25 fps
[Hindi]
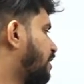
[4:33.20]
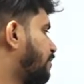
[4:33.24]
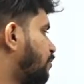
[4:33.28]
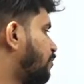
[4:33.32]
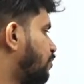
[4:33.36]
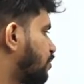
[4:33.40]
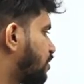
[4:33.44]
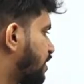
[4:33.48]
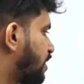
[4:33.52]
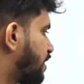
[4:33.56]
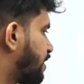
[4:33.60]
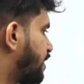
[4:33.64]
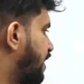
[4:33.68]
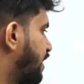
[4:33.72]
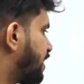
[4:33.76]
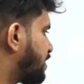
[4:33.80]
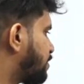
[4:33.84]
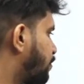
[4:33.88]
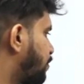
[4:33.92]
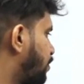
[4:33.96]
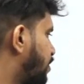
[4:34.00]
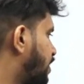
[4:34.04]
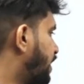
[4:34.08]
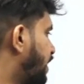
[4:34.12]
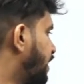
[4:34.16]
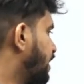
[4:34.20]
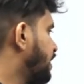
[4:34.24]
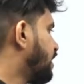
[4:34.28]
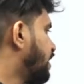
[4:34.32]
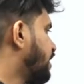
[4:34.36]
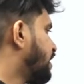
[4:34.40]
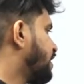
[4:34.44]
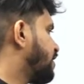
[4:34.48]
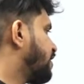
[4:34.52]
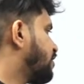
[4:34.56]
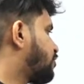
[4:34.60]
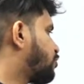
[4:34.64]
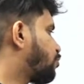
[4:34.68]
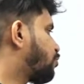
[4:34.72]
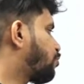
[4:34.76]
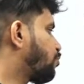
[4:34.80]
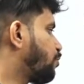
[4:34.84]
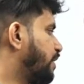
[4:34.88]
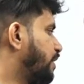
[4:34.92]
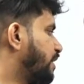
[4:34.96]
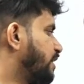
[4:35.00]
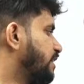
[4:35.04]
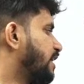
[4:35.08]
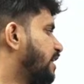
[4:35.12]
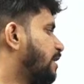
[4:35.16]
कम होते हैं नेक्स्ट बोल रहा है
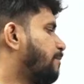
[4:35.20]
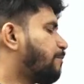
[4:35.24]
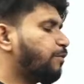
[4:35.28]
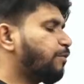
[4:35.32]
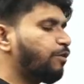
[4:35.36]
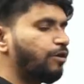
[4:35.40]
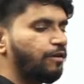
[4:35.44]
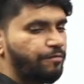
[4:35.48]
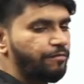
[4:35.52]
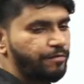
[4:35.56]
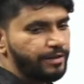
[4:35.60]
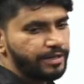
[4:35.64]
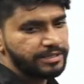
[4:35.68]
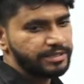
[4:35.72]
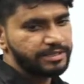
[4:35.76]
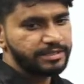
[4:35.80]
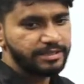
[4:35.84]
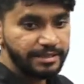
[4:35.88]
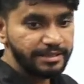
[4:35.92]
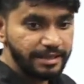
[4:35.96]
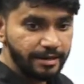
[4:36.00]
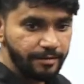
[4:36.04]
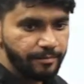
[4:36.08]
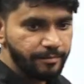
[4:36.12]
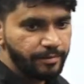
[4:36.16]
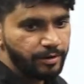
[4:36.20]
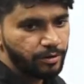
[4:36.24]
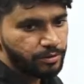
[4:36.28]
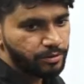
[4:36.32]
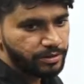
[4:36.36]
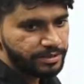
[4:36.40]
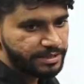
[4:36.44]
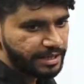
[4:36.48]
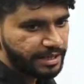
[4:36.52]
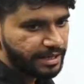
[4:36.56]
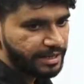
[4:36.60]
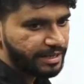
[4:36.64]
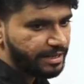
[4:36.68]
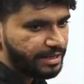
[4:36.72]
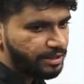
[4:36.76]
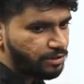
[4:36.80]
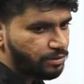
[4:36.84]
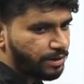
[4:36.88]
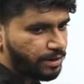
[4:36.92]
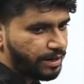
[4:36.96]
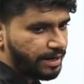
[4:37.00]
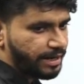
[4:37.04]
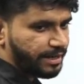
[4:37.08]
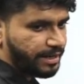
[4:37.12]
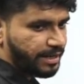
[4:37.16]
स्क्यूइंग द पोल फेस ये भी बिल्कुल सही है तो
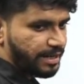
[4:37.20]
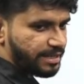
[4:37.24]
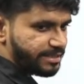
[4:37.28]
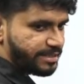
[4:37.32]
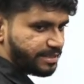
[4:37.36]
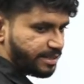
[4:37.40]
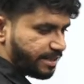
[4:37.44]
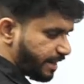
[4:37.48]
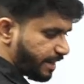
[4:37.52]
करेक्ट आंसर